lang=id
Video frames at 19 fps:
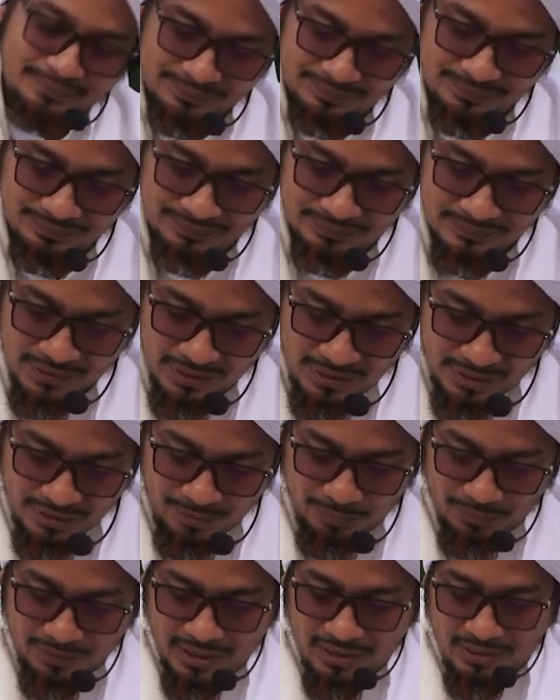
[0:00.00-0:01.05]
Hmm?
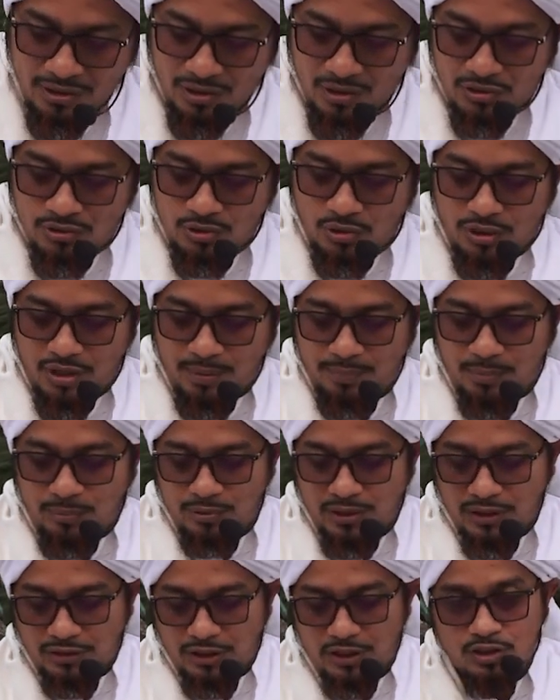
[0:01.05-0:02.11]
Kemudian seorang
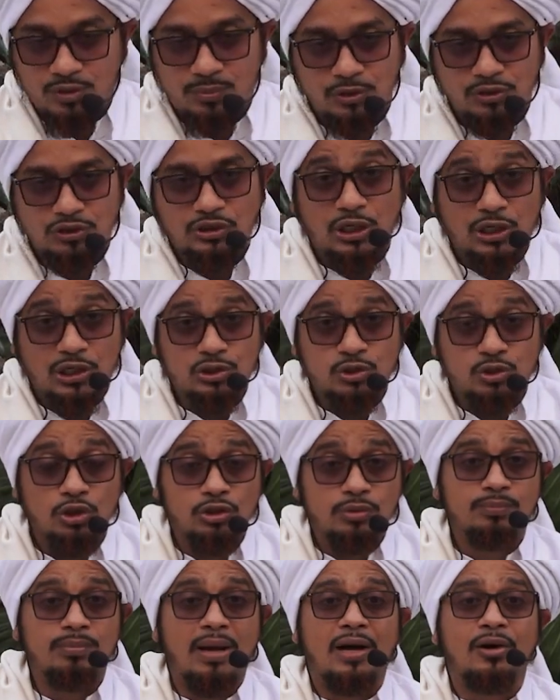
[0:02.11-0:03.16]
pemuda tersebut
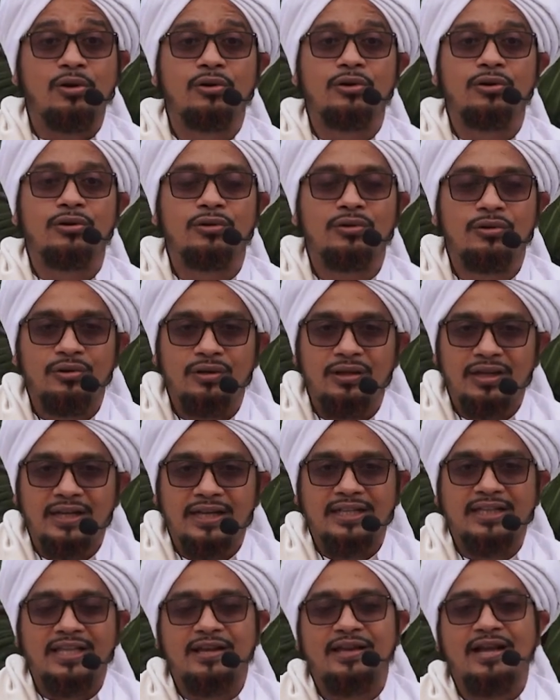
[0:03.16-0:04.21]
terkejut bangun.
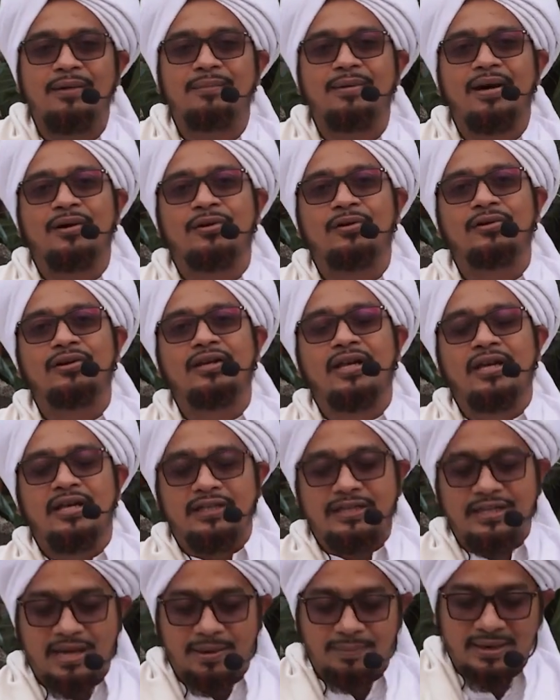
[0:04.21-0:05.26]
Ketika bangun,
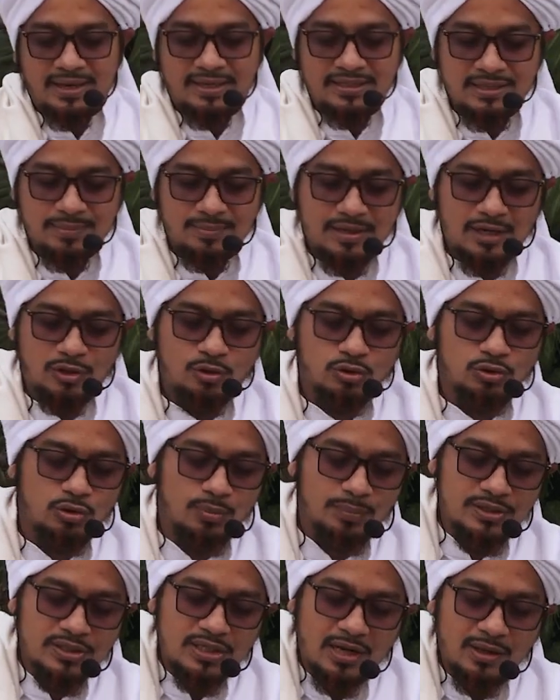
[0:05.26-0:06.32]
dia melazimkan
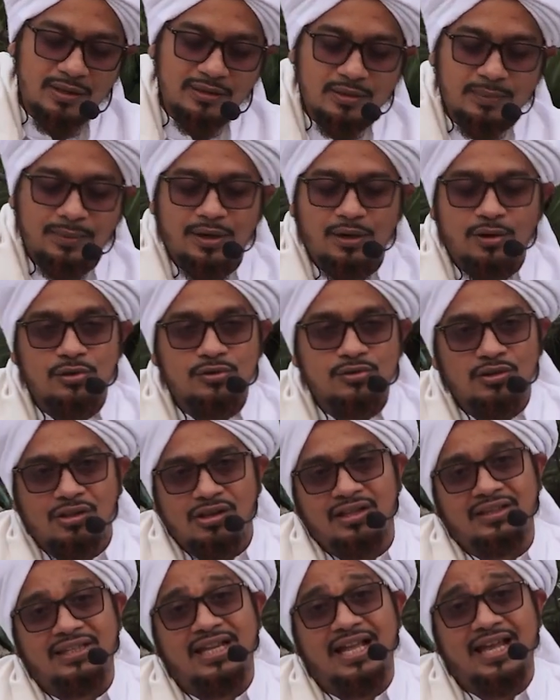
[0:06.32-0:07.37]
untuk bersalat kepada
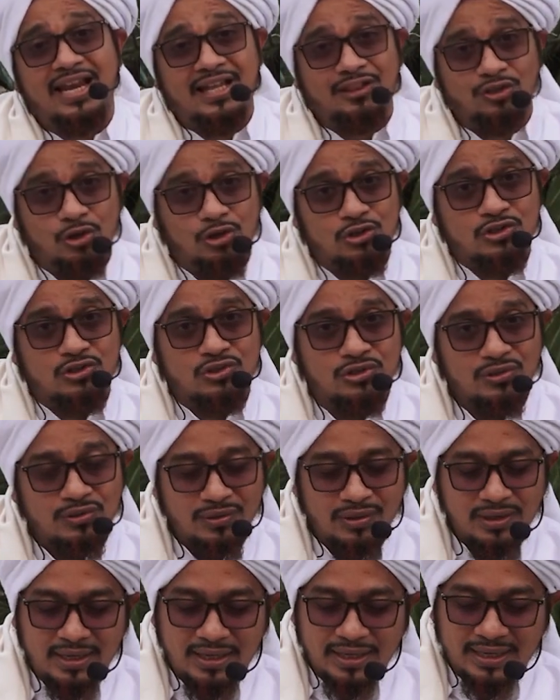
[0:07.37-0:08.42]
Rasulullah 300.
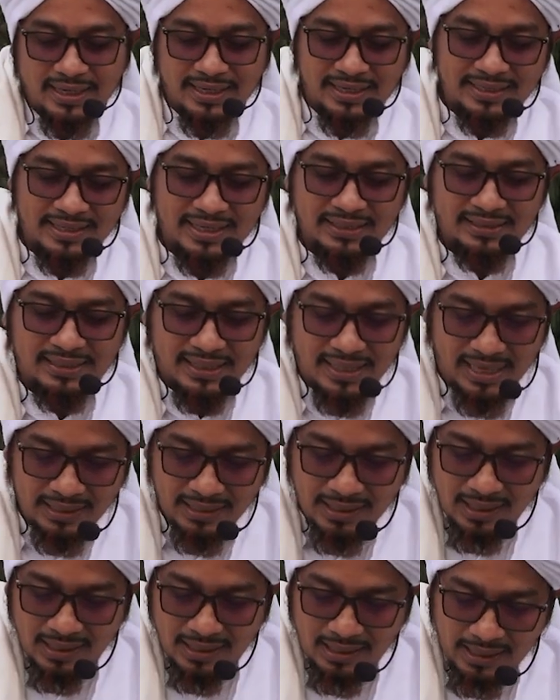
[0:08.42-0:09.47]
Karena
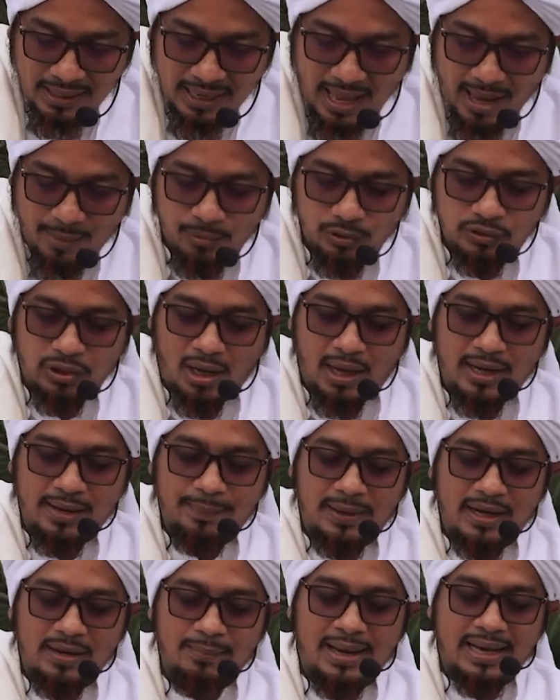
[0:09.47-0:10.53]
dikatakan, kala Abu
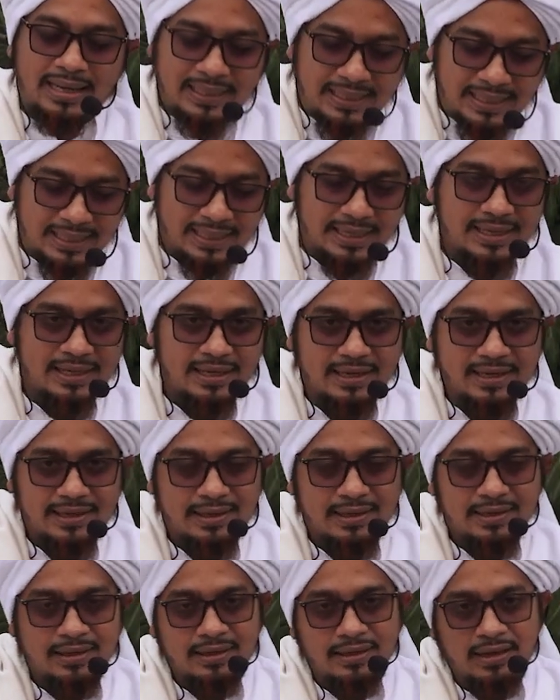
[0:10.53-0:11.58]
Talib al maki
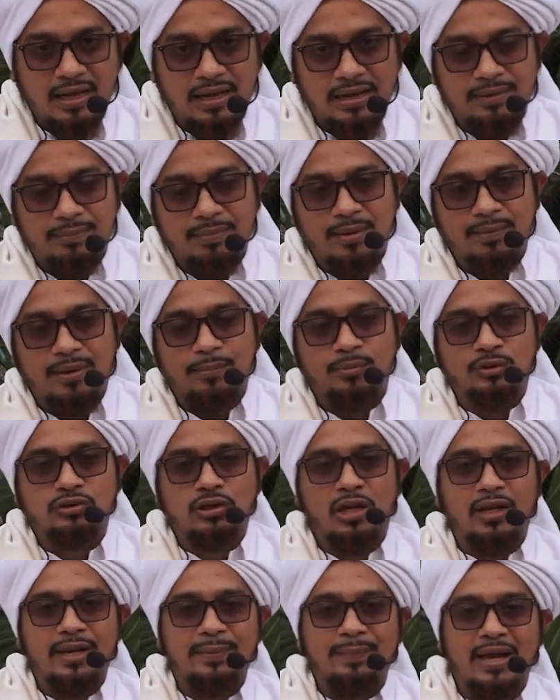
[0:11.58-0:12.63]
Imam Abu
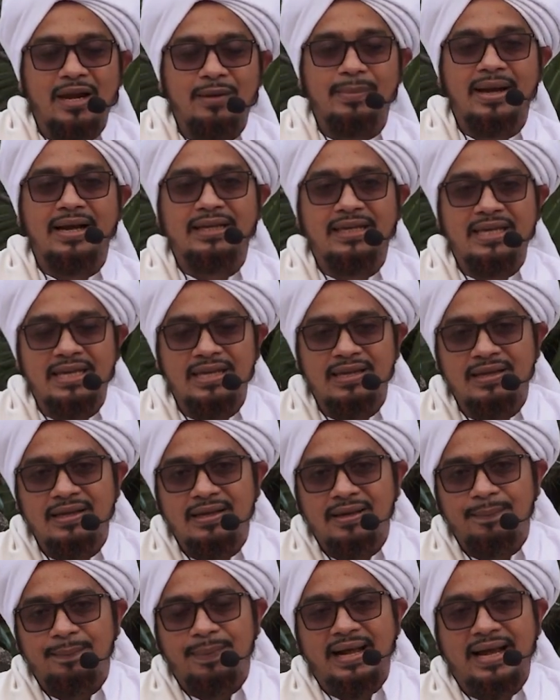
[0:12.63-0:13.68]
Talib al
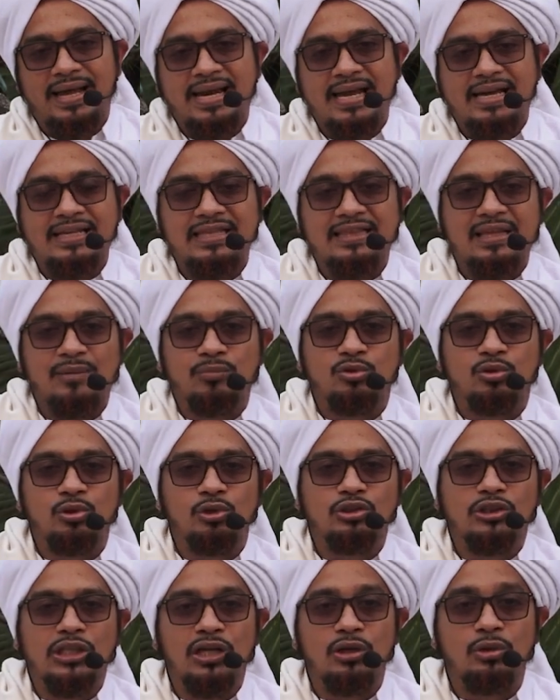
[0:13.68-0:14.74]
maki pengarang kitab
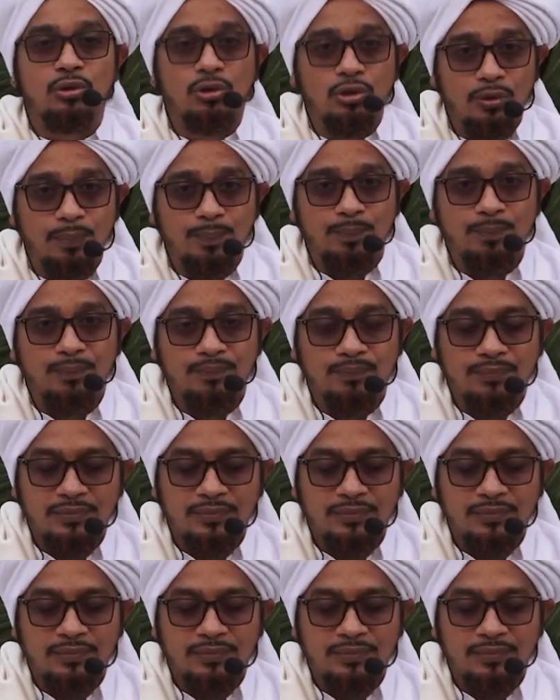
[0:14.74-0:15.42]
Gutil Gulub